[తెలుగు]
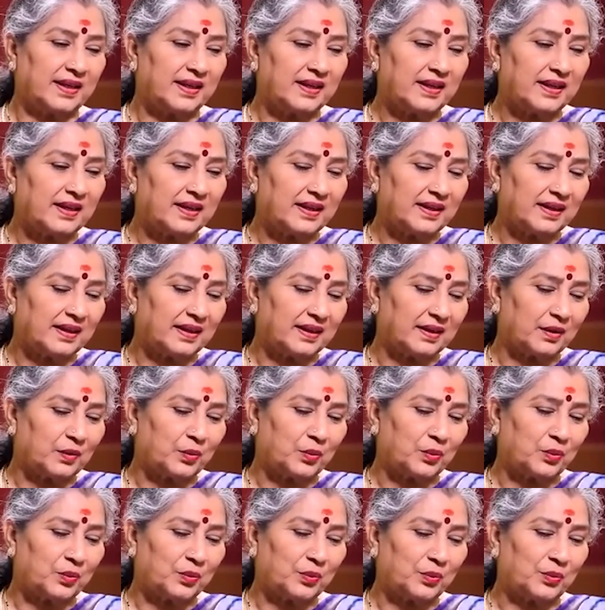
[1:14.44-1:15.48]
ఏ
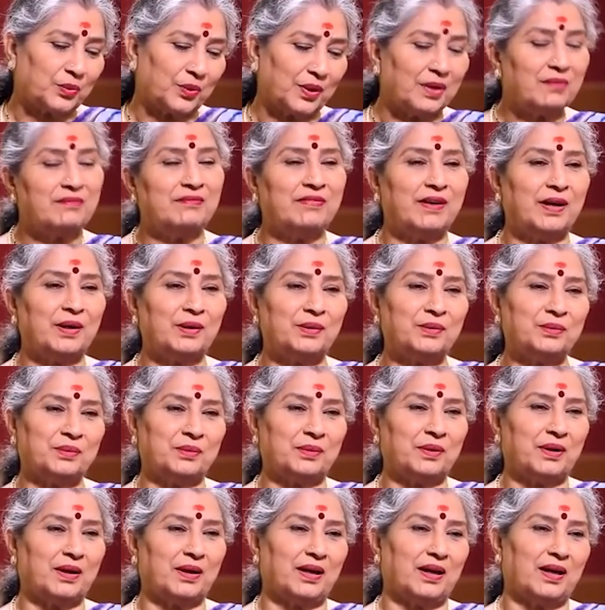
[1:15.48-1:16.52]
కులం వాళ్ళు
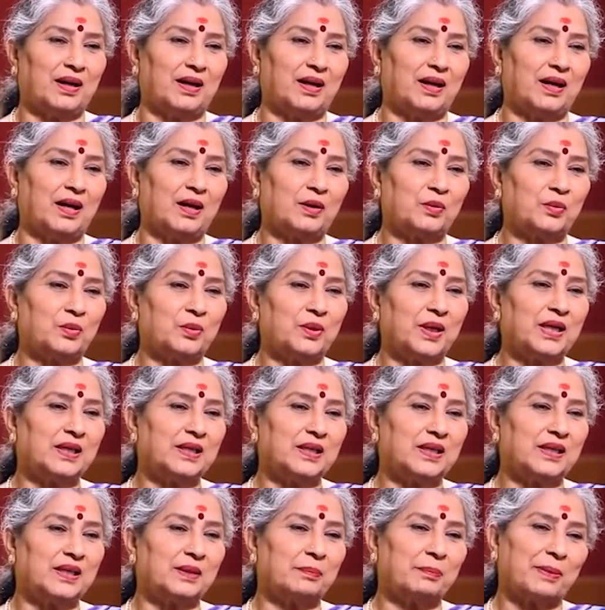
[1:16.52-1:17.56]
ఆ
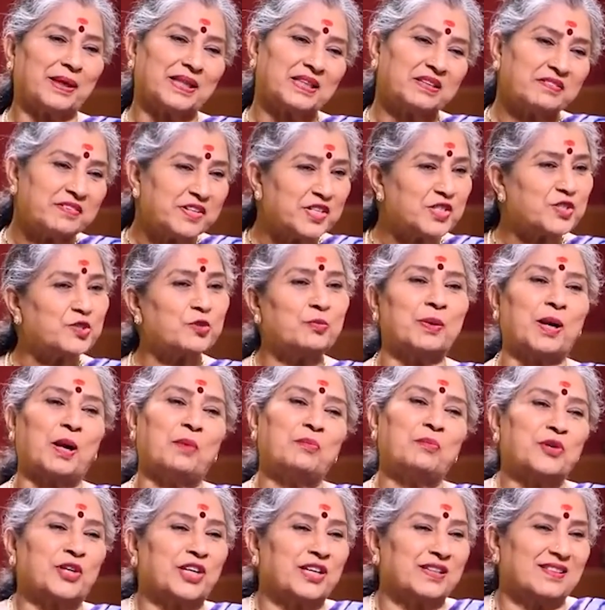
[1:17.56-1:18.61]
కులానికి పెద్ద వయసుకు
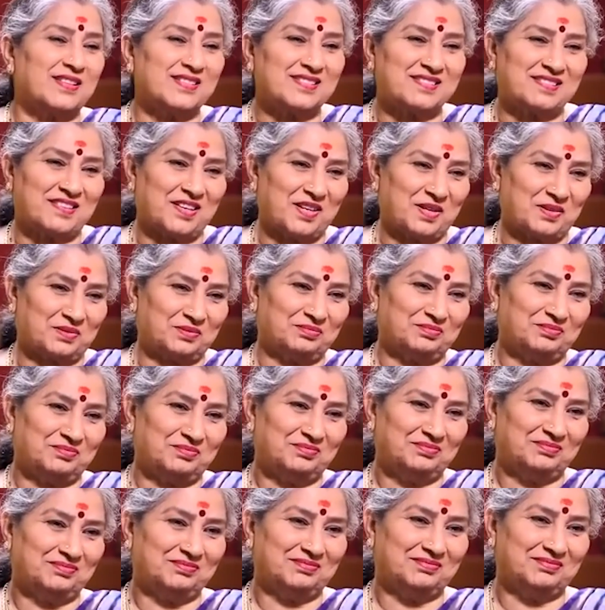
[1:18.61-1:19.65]
ప్రాముఖ్యత ఇస్తారు
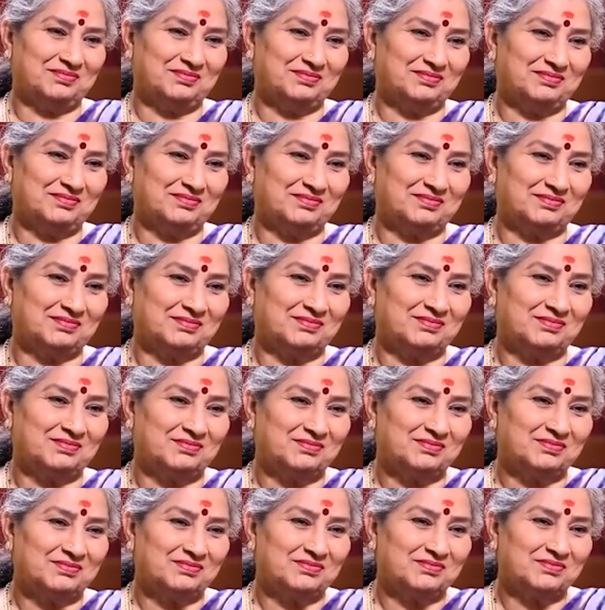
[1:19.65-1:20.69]
అవును
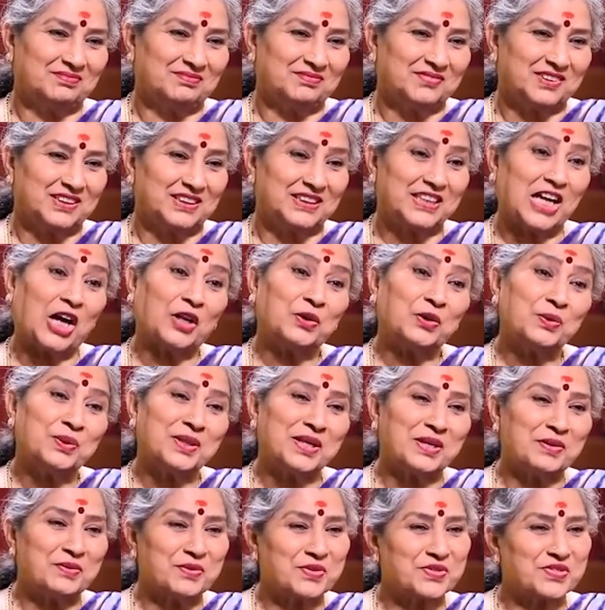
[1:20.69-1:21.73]

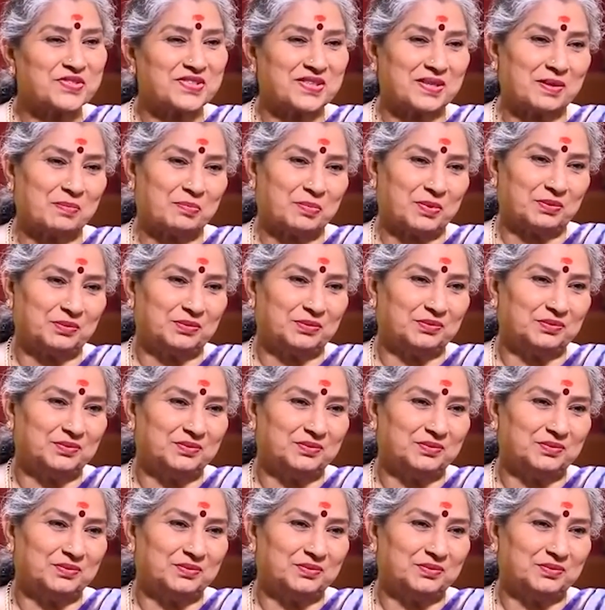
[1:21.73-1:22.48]
జ్ఞానోదయం వస్తుంది అప్పుడు